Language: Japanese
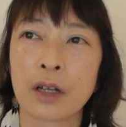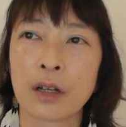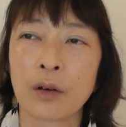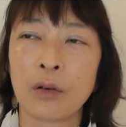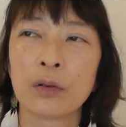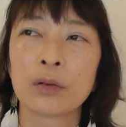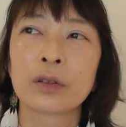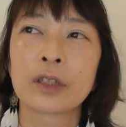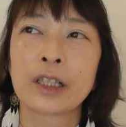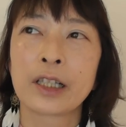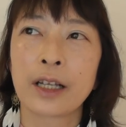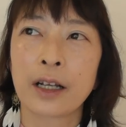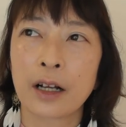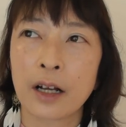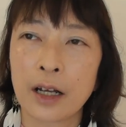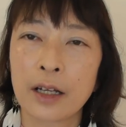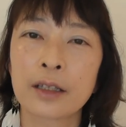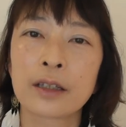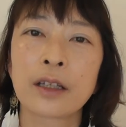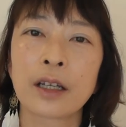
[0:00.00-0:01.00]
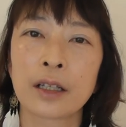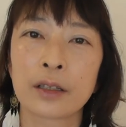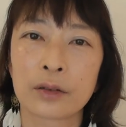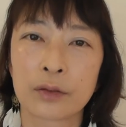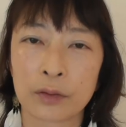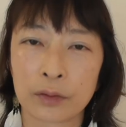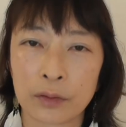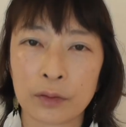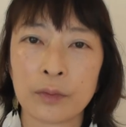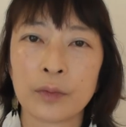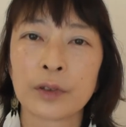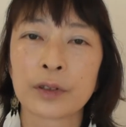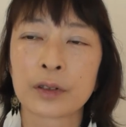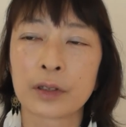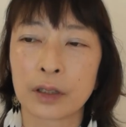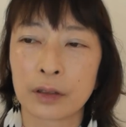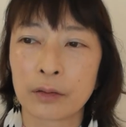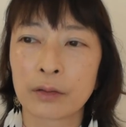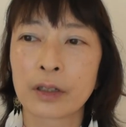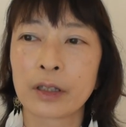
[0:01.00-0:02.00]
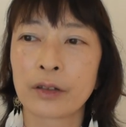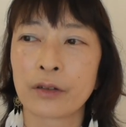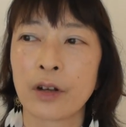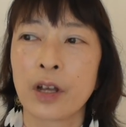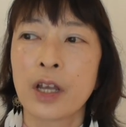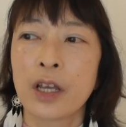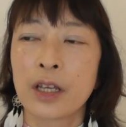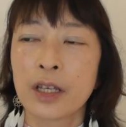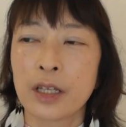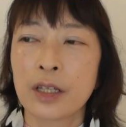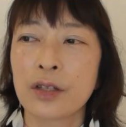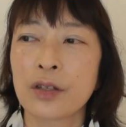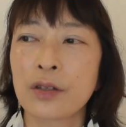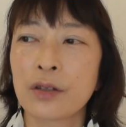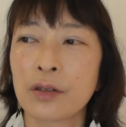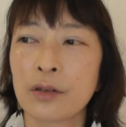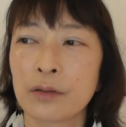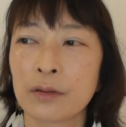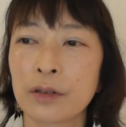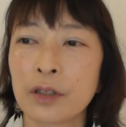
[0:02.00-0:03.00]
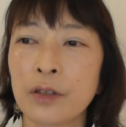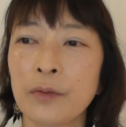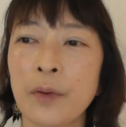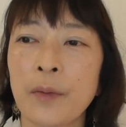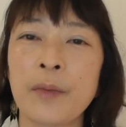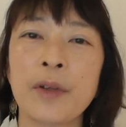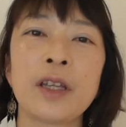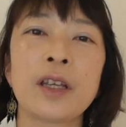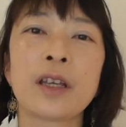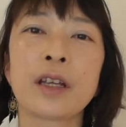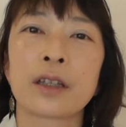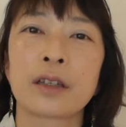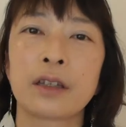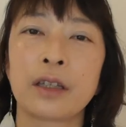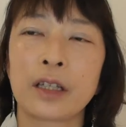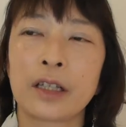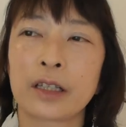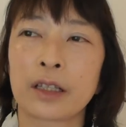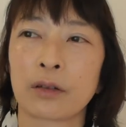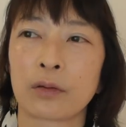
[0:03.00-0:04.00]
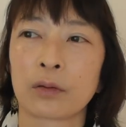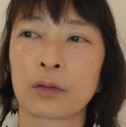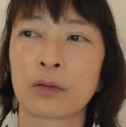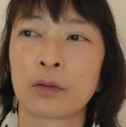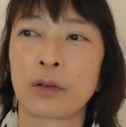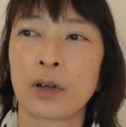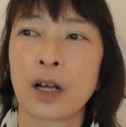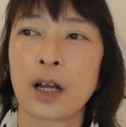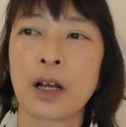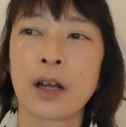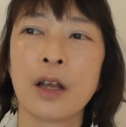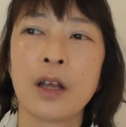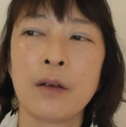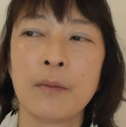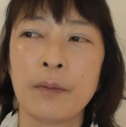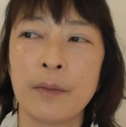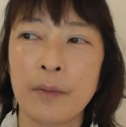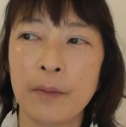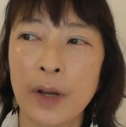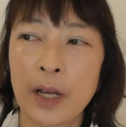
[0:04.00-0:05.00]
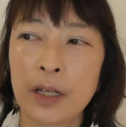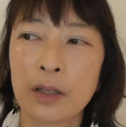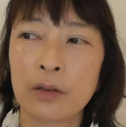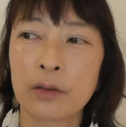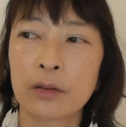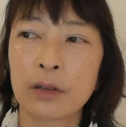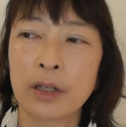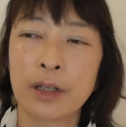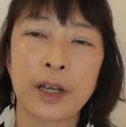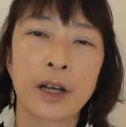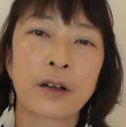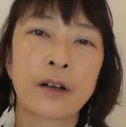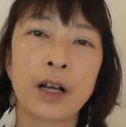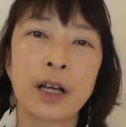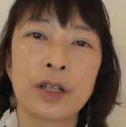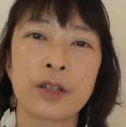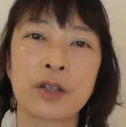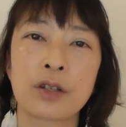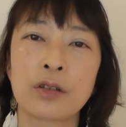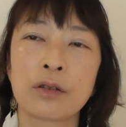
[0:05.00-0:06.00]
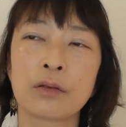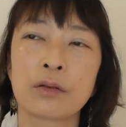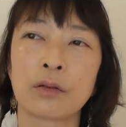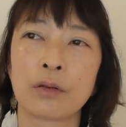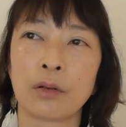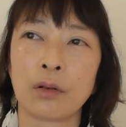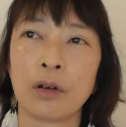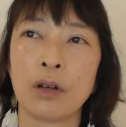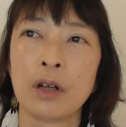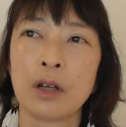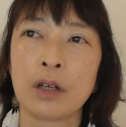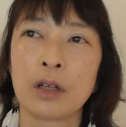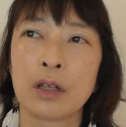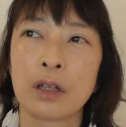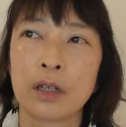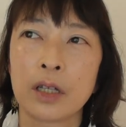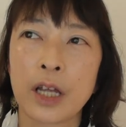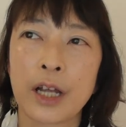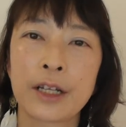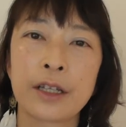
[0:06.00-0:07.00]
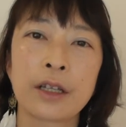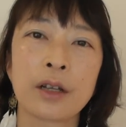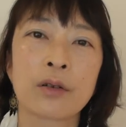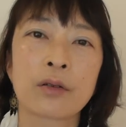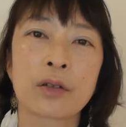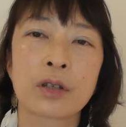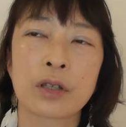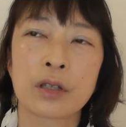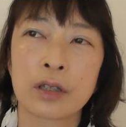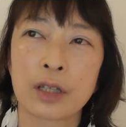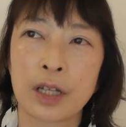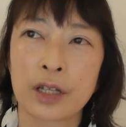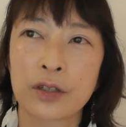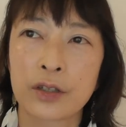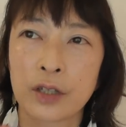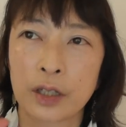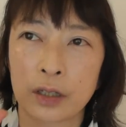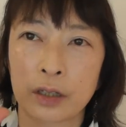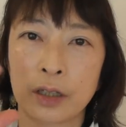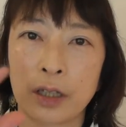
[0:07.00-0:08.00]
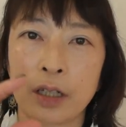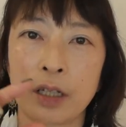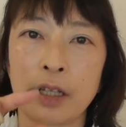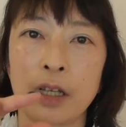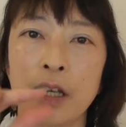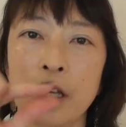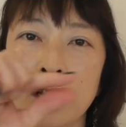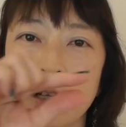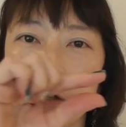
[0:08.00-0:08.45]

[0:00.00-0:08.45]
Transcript: 本気で変えたいと思った時の一瞬今までやってきたことが場合によって180度やり直しになっちゃったり